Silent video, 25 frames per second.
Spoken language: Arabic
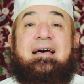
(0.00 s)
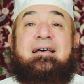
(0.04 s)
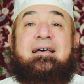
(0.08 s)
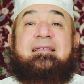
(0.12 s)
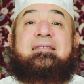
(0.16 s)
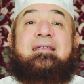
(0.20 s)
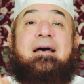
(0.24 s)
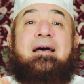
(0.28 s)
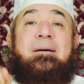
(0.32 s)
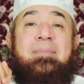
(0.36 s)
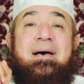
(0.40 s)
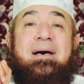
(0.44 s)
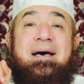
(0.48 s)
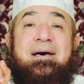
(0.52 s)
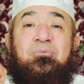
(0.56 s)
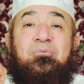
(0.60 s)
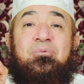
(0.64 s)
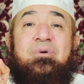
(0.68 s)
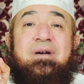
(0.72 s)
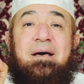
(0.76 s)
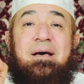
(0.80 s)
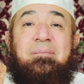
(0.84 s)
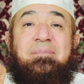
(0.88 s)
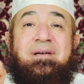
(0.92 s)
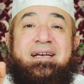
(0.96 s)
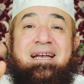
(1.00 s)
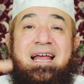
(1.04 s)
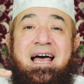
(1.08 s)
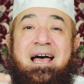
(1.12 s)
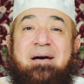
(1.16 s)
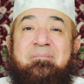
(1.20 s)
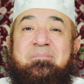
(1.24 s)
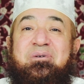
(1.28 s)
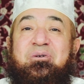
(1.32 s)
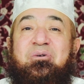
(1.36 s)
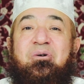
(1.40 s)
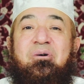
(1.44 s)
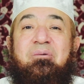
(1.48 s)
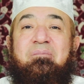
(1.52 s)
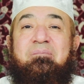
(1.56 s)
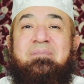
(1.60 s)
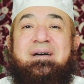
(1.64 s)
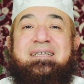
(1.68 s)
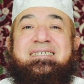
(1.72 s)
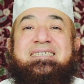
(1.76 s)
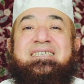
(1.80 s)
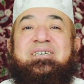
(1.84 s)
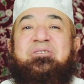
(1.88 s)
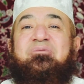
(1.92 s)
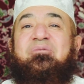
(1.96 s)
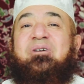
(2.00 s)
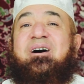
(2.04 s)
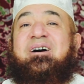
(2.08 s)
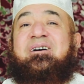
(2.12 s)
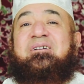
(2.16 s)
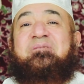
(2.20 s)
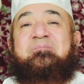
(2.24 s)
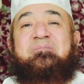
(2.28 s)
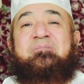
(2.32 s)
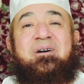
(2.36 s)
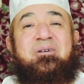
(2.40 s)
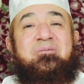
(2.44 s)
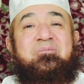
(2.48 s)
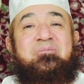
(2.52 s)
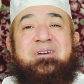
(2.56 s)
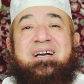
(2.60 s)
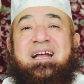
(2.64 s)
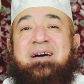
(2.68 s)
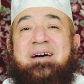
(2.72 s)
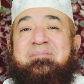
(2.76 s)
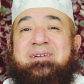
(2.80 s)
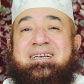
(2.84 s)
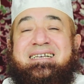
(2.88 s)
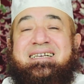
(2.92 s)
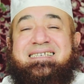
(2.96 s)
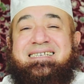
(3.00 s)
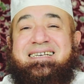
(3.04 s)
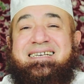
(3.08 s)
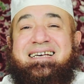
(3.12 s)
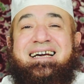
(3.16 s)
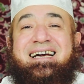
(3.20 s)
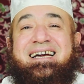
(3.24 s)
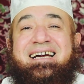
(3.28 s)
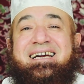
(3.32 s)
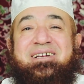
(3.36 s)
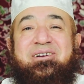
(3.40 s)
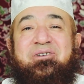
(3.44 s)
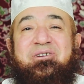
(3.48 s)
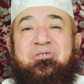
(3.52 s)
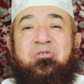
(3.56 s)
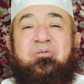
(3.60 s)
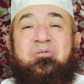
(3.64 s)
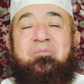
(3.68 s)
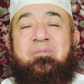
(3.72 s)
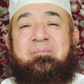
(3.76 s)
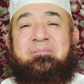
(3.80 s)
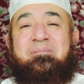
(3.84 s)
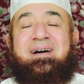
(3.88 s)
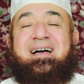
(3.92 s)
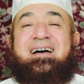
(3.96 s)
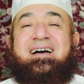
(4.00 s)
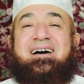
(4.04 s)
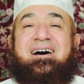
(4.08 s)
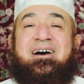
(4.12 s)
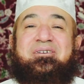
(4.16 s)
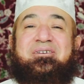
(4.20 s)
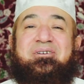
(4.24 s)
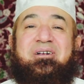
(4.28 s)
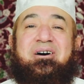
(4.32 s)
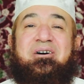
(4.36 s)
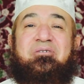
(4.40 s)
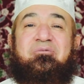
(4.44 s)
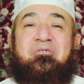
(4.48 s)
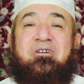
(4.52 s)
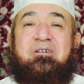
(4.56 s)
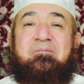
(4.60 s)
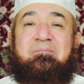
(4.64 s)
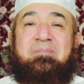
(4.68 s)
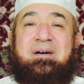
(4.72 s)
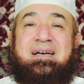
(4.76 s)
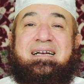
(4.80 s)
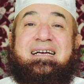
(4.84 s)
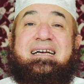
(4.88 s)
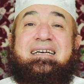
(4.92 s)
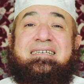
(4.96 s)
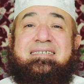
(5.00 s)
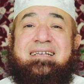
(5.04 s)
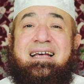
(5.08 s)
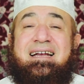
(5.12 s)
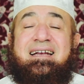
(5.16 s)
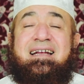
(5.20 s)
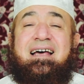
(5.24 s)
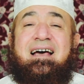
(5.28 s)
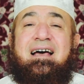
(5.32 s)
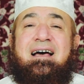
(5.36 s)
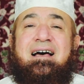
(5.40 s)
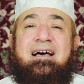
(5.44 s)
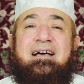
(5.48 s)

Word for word: ثمانون منها من أمتي وأربعون من سائر الأمم الله أكبر إذا